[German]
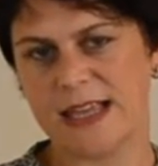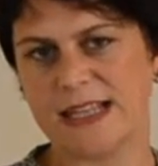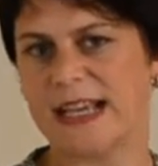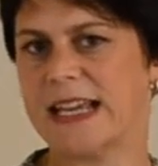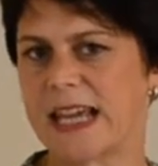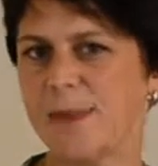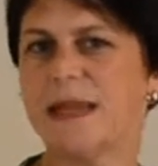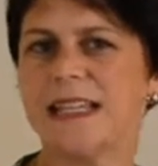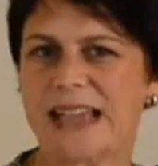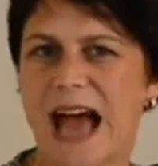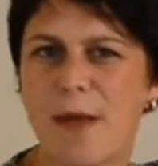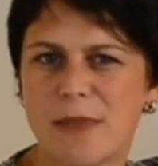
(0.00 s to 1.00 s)
dann gebe ich
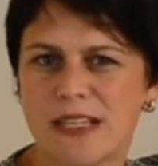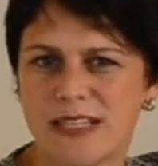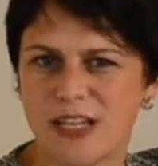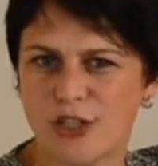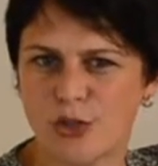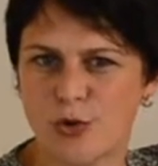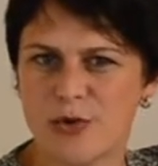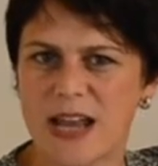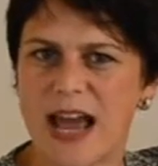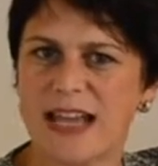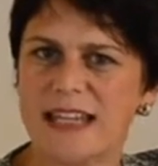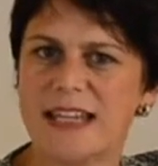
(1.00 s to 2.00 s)
damit ja schon
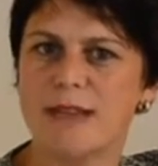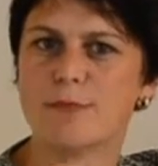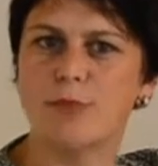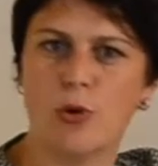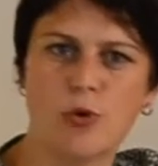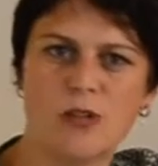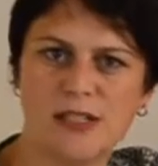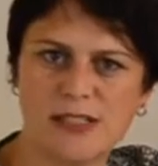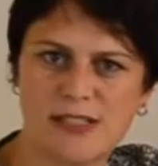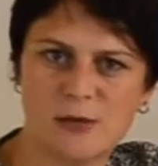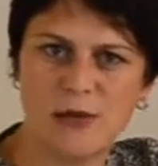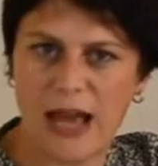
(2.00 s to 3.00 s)
einen
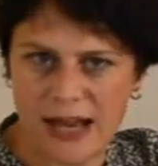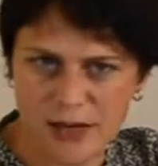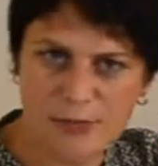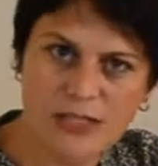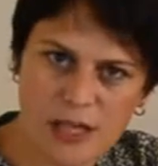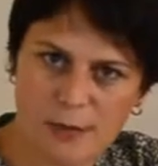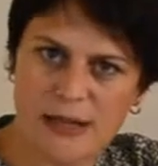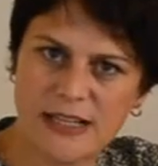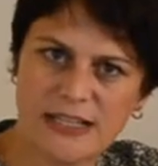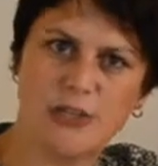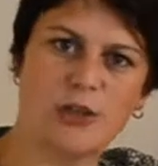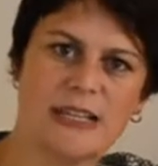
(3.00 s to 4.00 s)
Impuls und alle Mitarbeiter,
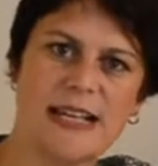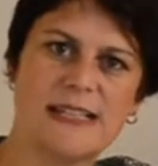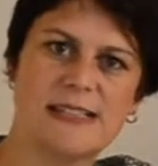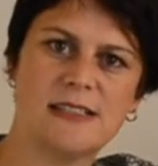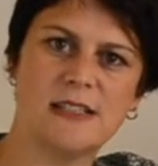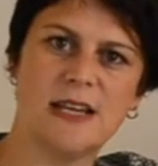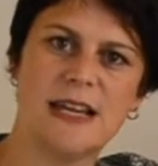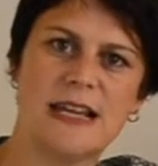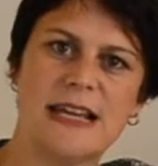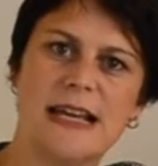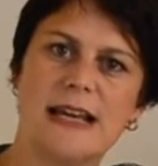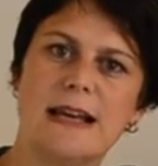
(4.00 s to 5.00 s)
die dort essen,
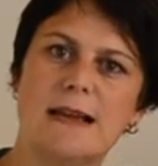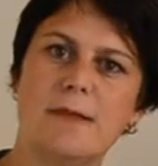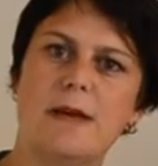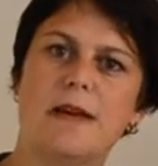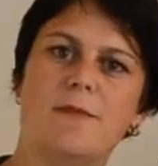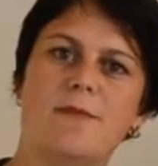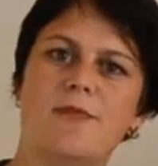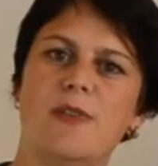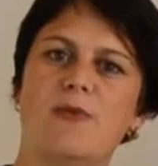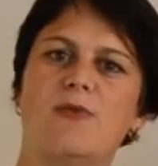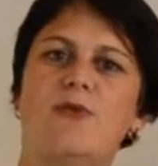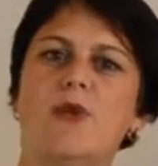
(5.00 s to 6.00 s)

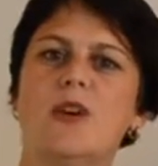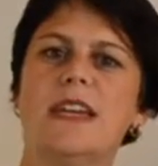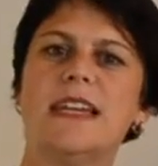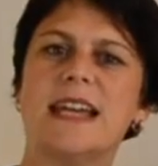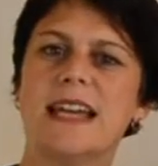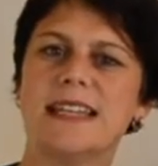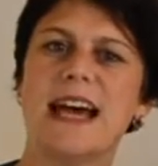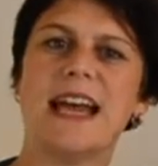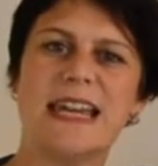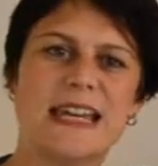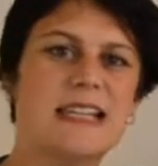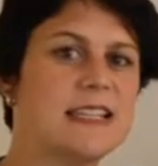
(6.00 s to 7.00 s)
führe ich ja
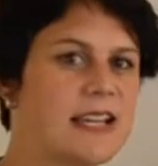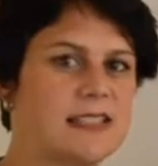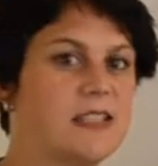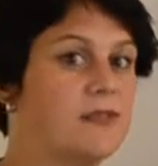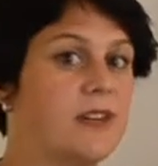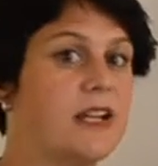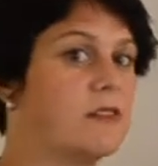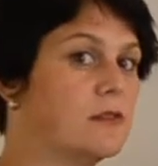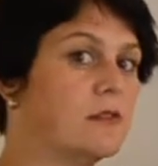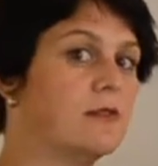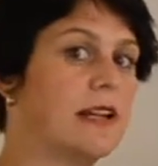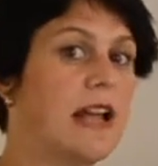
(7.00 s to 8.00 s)
dahin, dass sie vielleicht
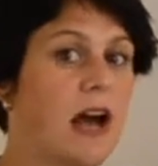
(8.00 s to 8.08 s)
irgendwann